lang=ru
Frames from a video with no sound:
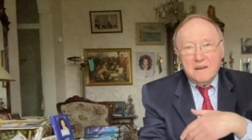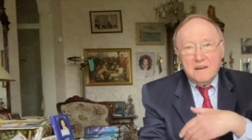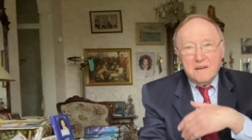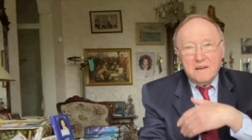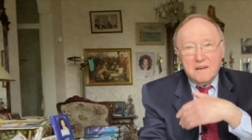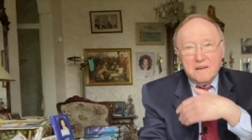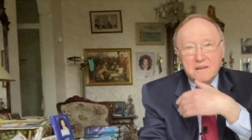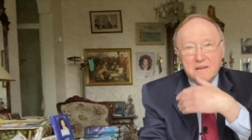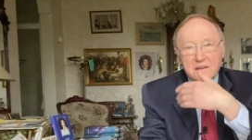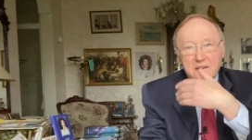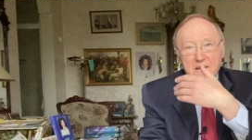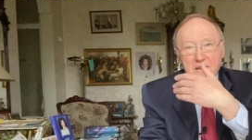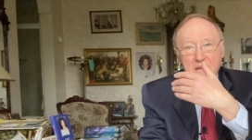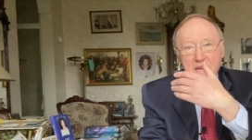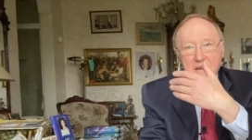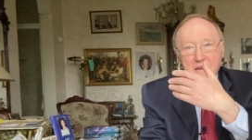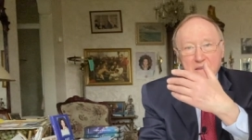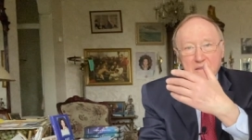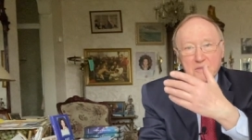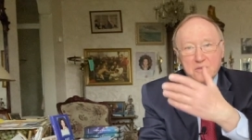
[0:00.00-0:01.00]
э,
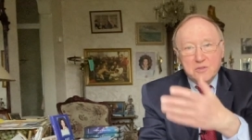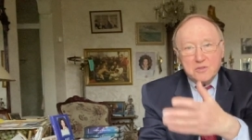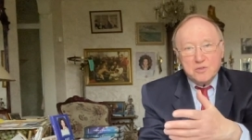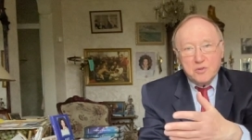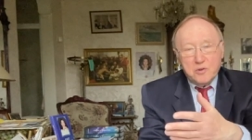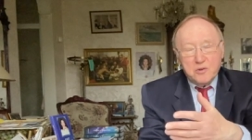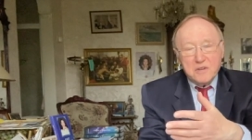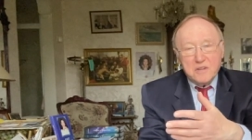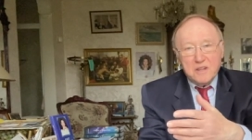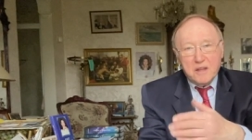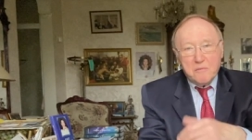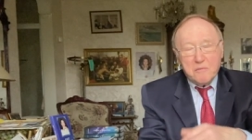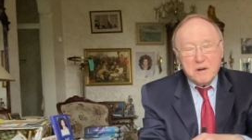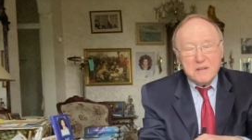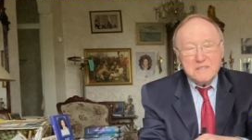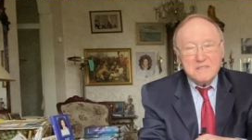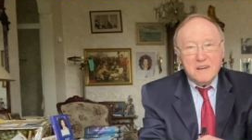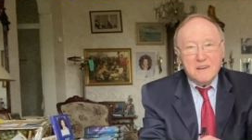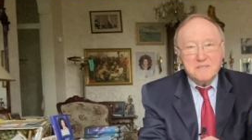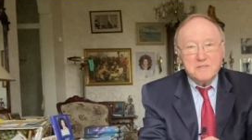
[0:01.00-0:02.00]
и что они нам
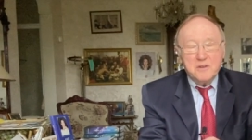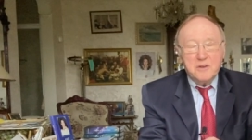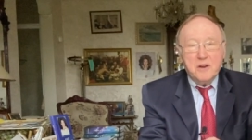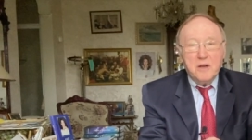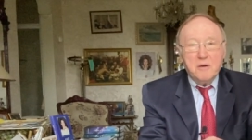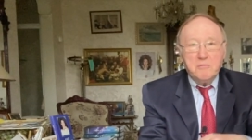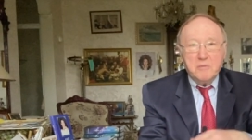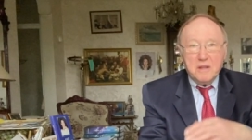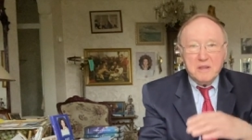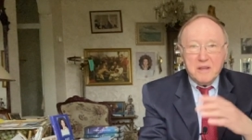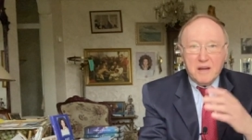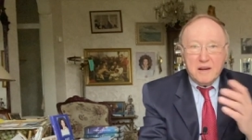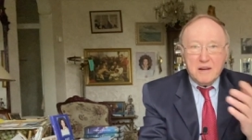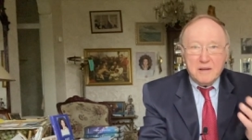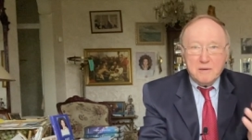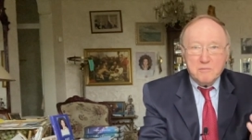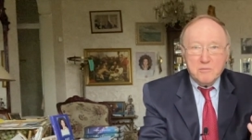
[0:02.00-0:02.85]
рассказывали об Италии.